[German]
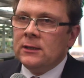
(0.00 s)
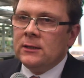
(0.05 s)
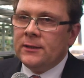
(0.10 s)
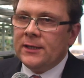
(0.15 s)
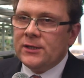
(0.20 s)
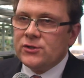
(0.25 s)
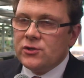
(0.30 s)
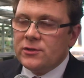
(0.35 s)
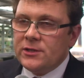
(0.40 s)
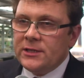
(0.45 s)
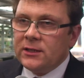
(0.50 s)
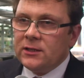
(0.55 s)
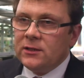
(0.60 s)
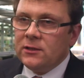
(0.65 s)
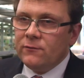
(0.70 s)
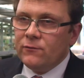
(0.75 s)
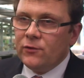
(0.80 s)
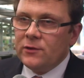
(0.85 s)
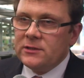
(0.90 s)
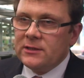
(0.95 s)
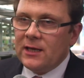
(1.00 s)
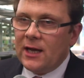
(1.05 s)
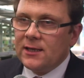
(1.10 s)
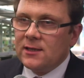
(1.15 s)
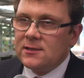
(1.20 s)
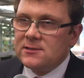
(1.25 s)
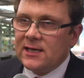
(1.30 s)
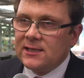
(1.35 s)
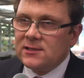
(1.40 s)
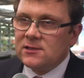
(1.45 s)
Den Studierenden würde ich
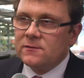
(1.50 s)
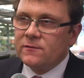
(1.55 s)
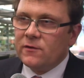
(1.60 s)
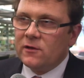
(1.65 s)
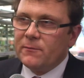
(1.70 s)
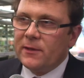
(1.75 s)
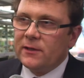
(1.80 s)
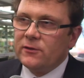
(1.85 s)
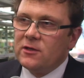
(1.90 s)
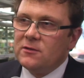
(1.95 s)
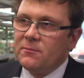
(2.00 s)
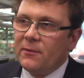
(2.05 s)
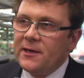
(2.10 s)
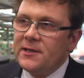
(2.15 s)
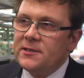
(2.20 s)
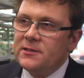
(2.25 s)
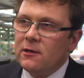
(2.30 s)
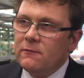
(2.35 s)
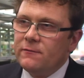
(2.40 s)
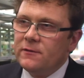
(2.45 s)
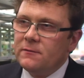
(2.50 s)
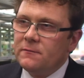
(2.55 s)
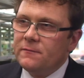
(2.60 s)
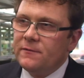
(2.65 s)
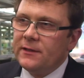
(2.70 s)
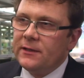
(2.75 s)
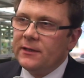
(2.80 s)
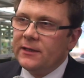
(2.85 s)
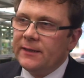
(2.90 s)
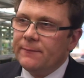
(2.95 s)
einen Satz von Bertolt Brecht auf den
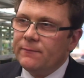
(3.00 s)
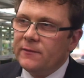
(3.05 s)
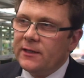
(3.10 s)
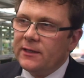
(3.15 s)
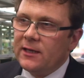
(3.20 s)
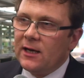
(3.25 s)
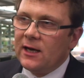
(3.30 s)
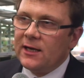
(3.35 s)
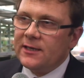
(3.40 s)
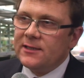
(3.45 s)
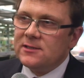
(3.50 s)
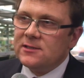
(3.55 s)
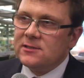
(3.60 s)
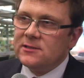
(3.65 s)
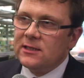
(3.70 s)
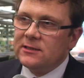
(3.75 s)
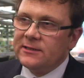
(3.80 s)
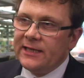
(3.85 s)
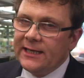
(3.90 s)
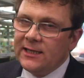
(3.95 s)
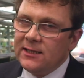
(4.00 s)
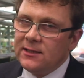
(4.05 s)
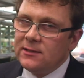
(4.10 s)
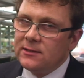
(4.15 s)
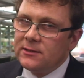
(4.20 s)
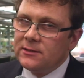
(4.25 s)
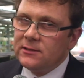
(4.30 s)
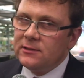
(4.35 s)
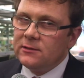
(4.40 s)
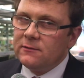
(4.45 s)
Weg geben, der da heißt, der
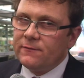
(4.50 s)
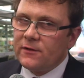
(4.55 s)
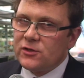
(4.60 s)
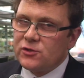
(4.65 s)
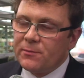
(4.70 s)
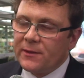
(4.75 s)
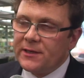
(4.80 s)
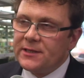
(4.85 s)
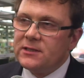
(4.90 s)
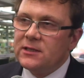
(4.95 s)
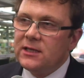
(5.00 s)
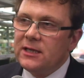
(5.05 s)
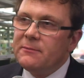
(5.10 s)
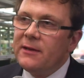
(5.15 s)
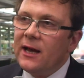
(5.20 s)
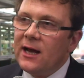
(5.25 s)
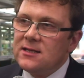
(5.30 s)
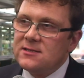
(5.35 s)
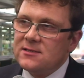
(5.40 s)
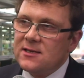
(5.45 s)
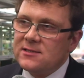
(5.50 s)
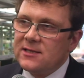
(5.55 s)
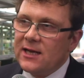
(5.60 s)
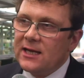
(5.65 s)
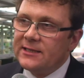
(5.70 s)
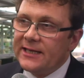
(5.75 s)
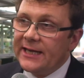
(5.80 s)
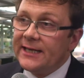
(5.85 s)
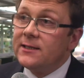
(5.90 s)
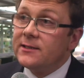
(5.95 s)
Denkende verspricht nie mehr, als dass er
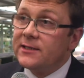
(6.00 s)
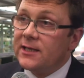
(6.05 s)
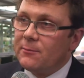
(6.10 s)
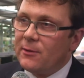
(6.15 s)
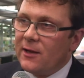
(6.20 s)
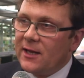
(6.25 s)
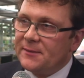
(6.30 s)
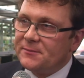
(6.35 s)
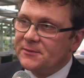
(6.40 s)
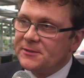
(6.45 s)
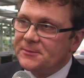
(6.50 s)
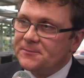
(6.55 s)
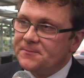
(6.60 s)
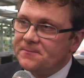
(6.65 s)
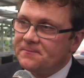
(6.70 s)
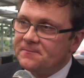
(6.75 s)
ein Denkender bleibt.